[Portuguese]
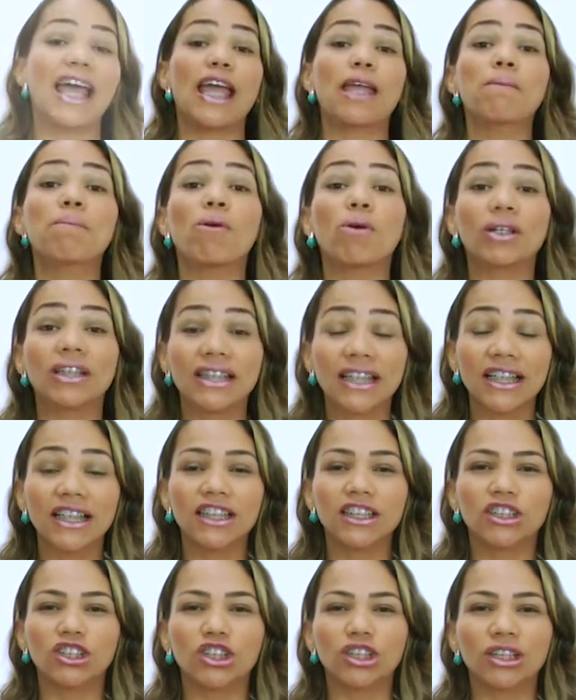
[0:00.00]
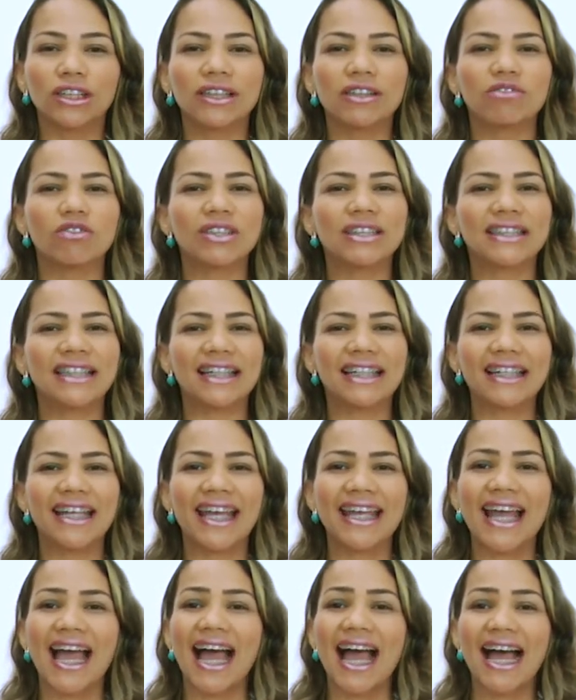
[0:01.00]
É importante que você
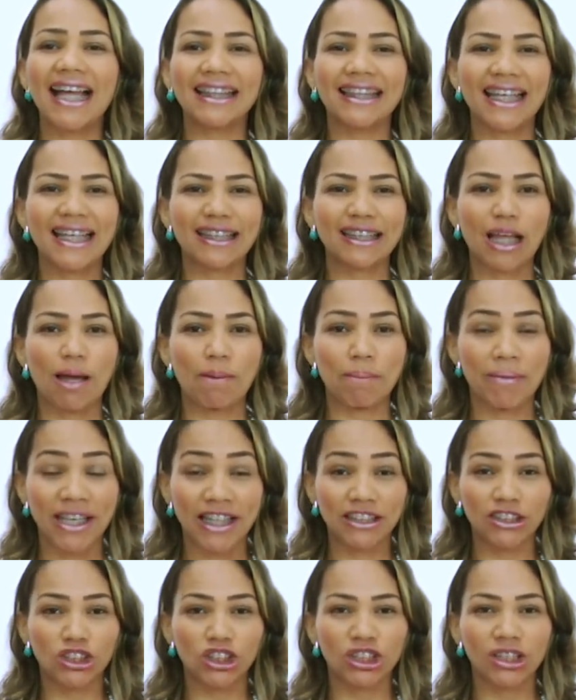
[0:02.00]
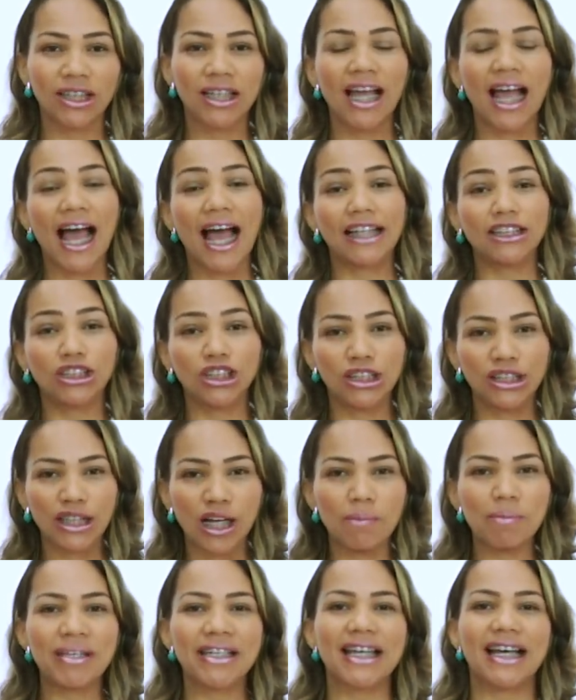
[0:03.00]
leia atentamente a
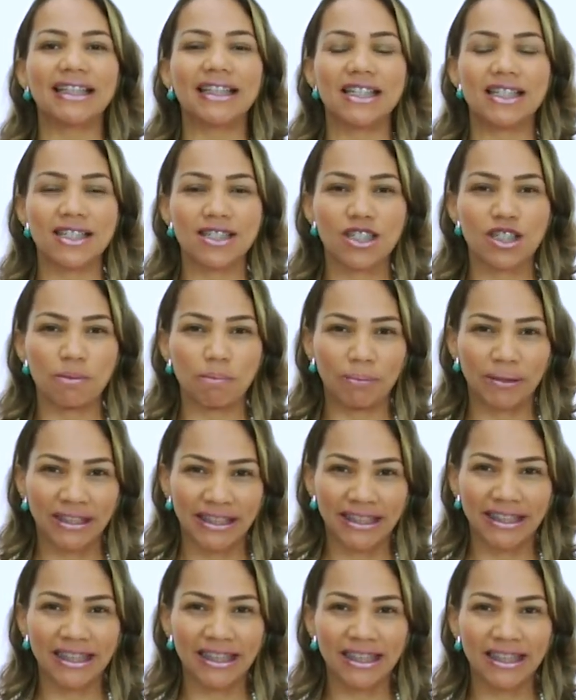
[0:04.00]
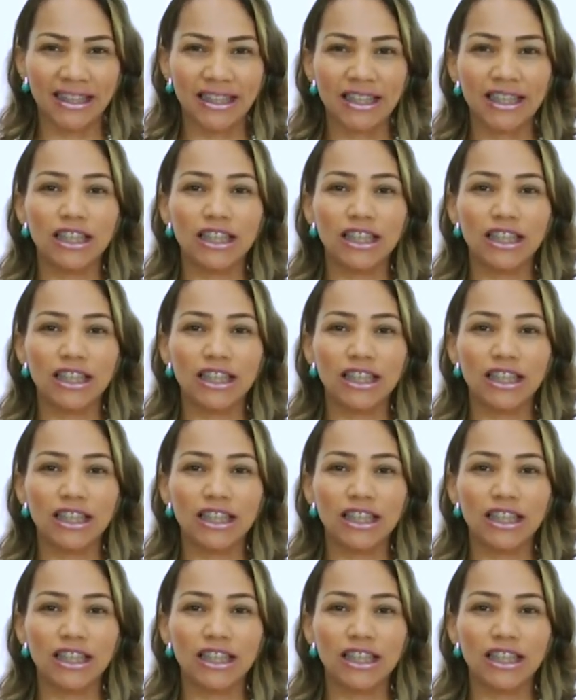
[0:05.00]
dinâmica da disciplina